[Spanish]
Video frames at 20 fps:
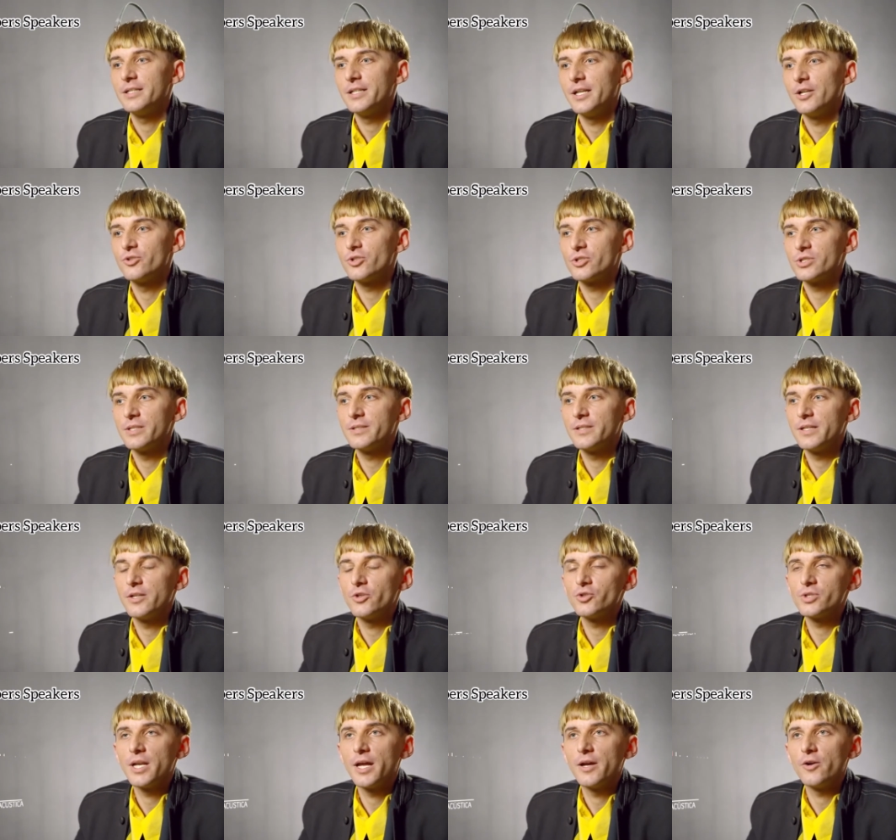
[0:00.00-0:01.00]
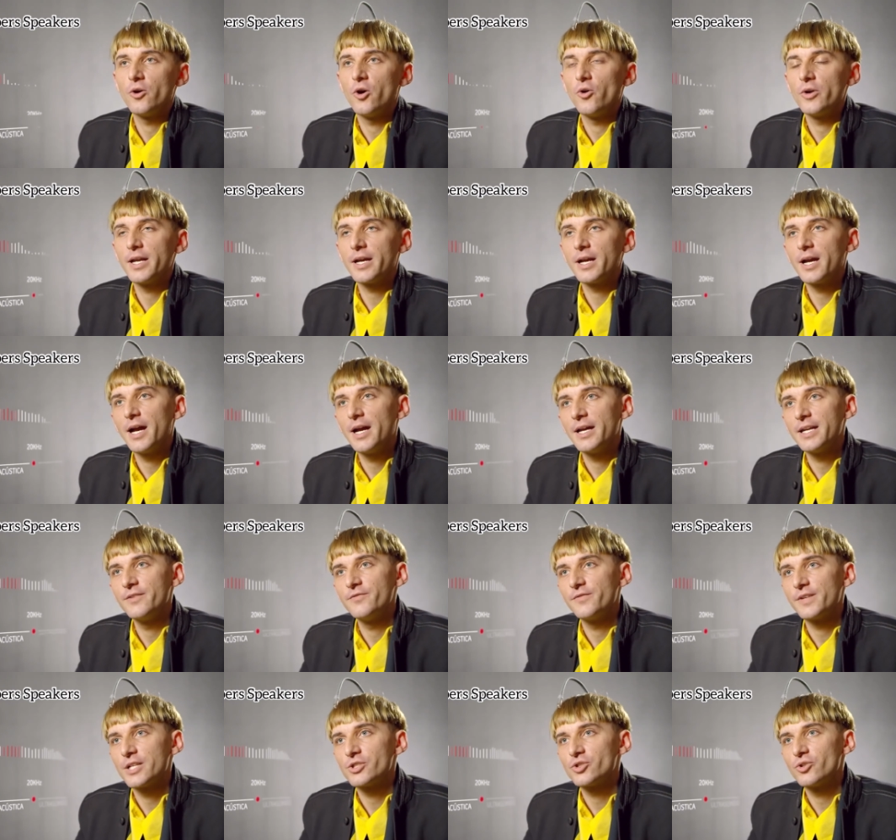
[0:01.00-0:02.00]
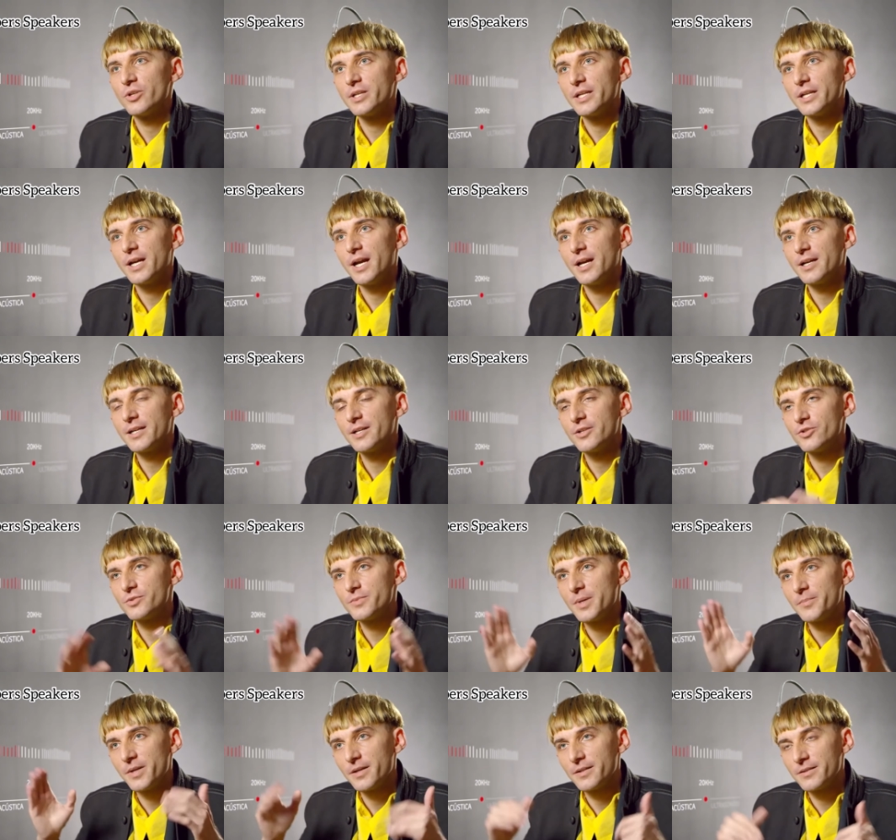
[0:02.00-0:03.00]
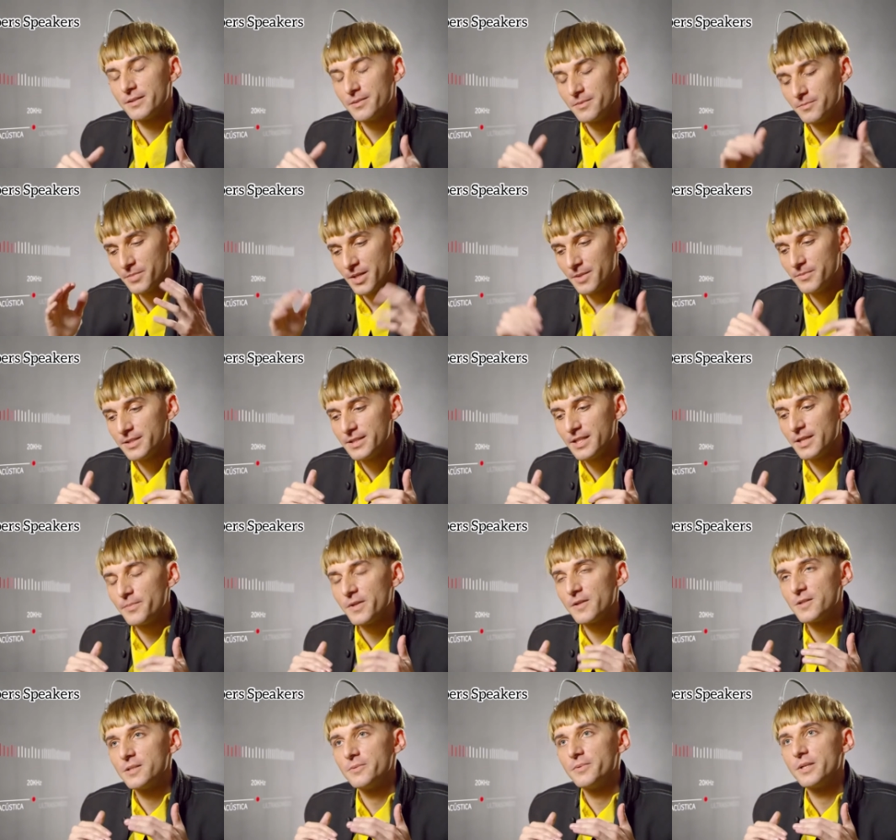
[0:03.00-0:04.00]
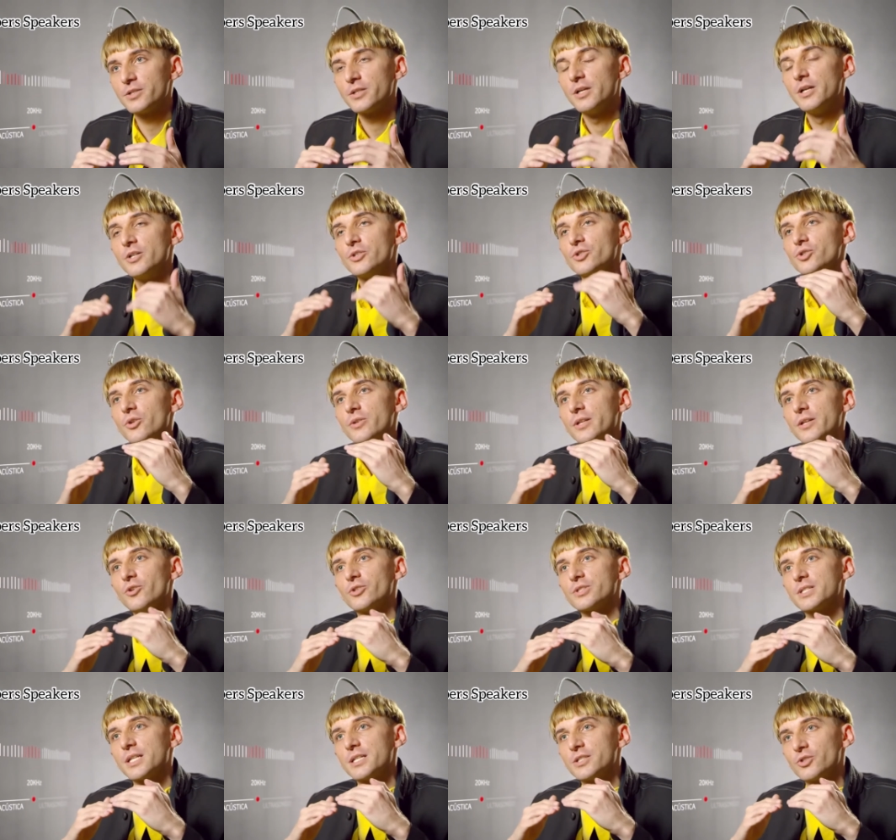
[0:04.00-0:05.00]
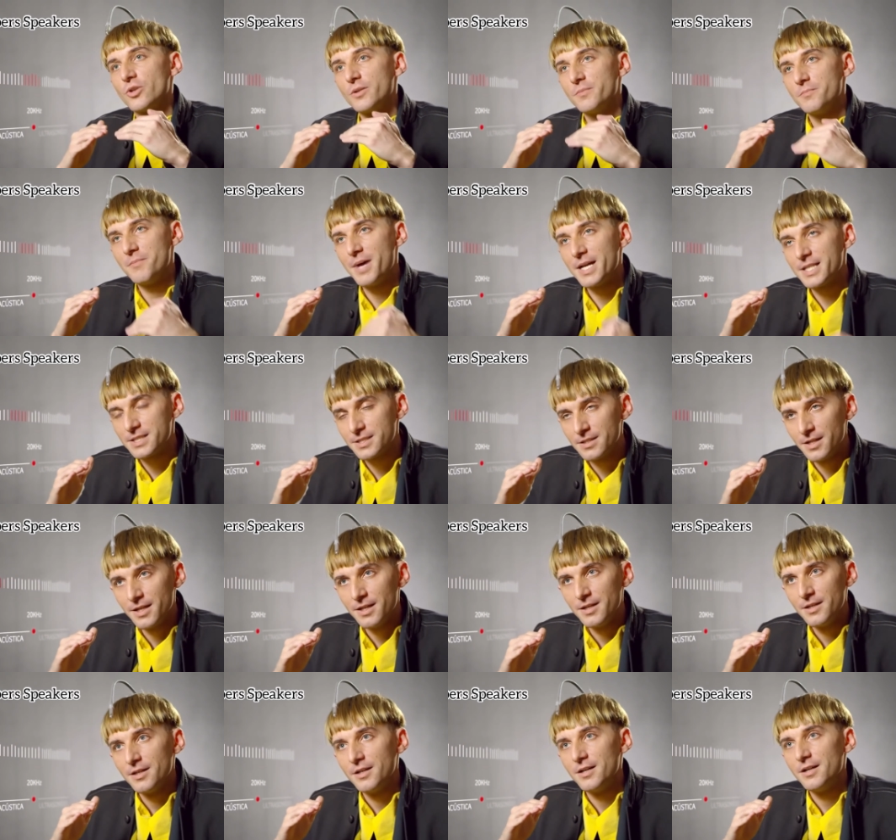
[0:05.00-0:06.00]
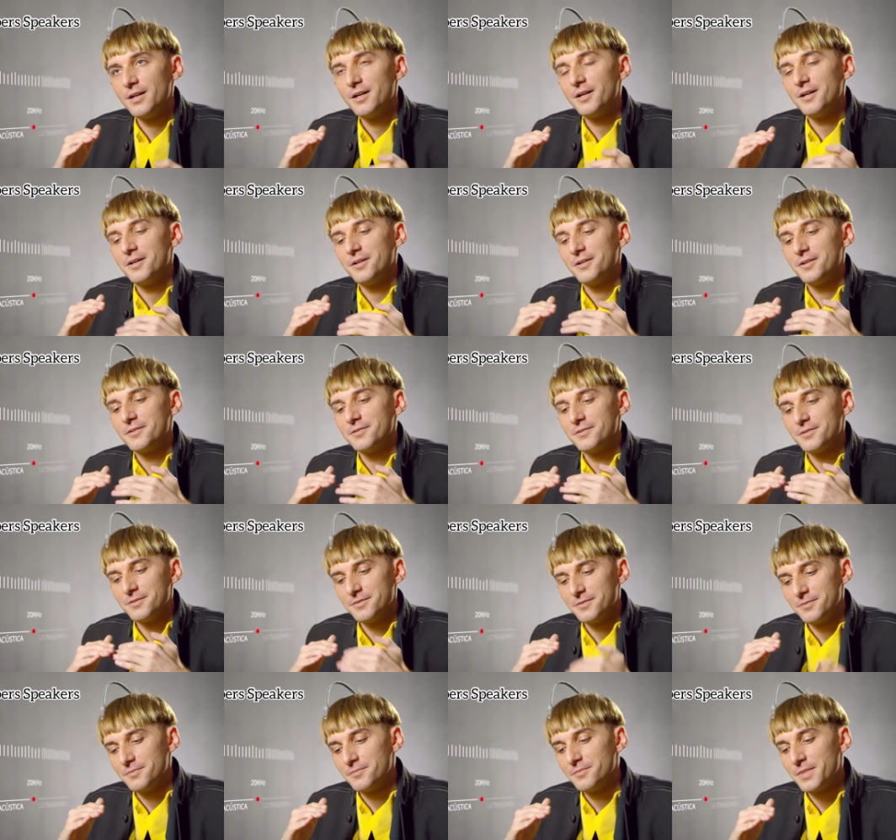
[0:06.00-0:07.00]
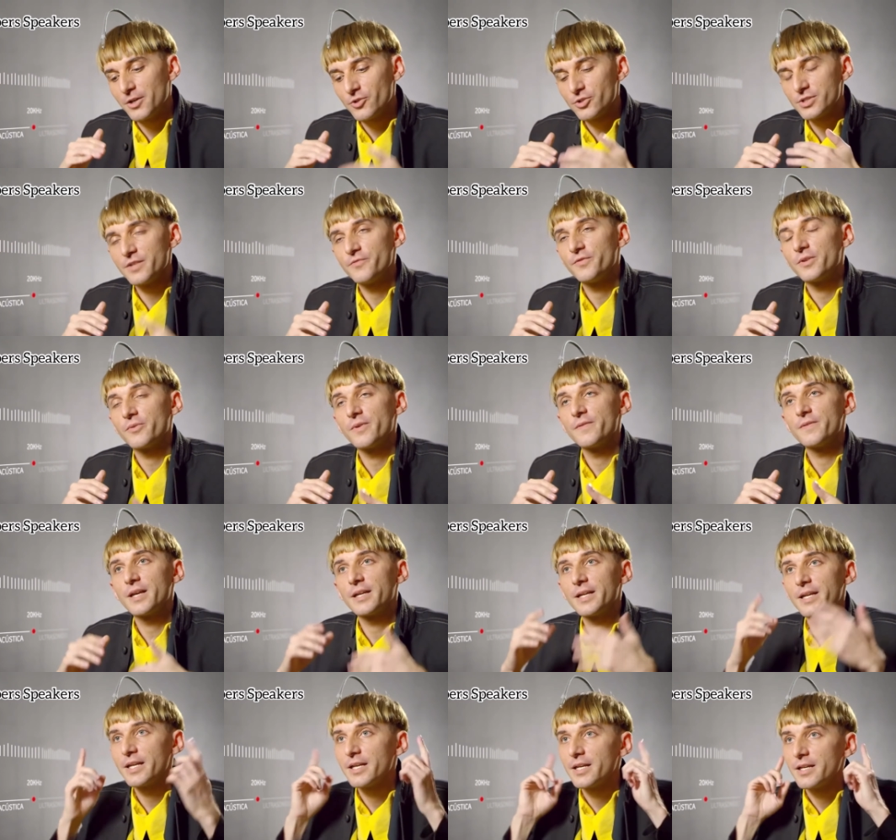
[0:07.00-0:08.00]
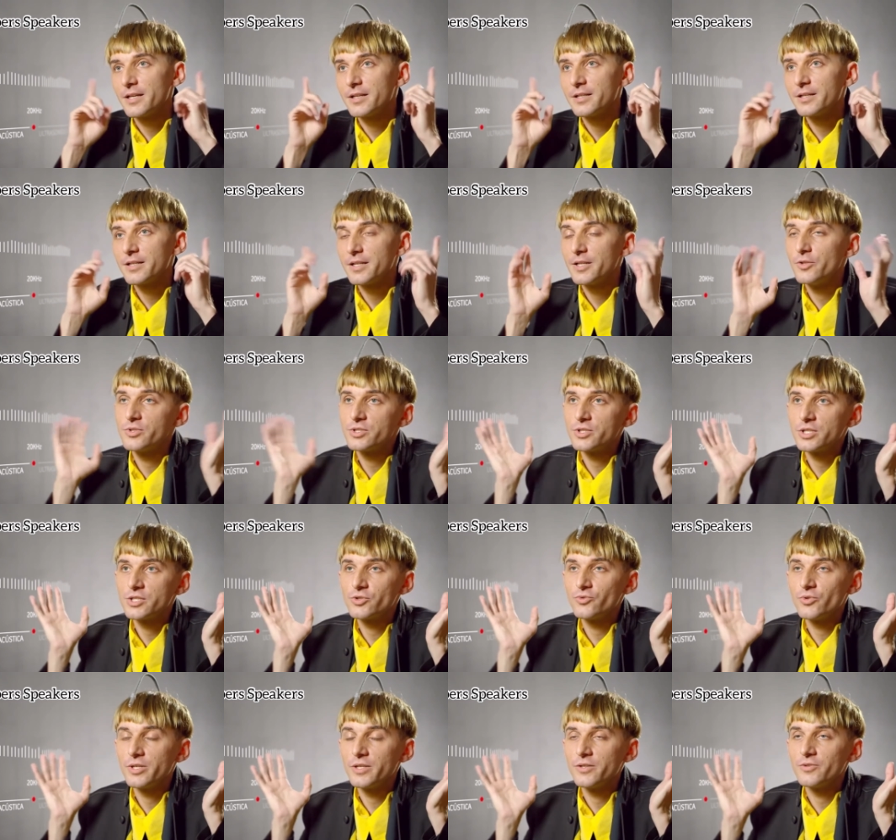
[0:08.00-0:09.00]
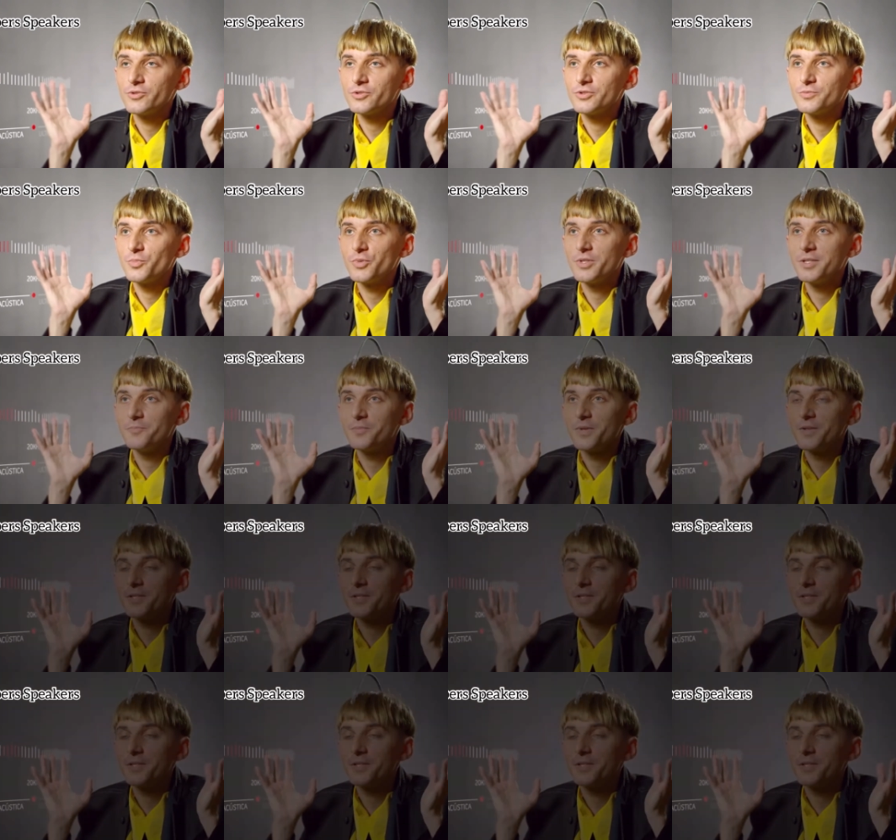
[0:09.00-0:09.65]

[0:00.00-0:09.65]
Y el otro sentido es la oreja infrasónica que nos va a permitir percibir sonidos que son más ah, bajos de frecuencia que, que nuestros oídos pueden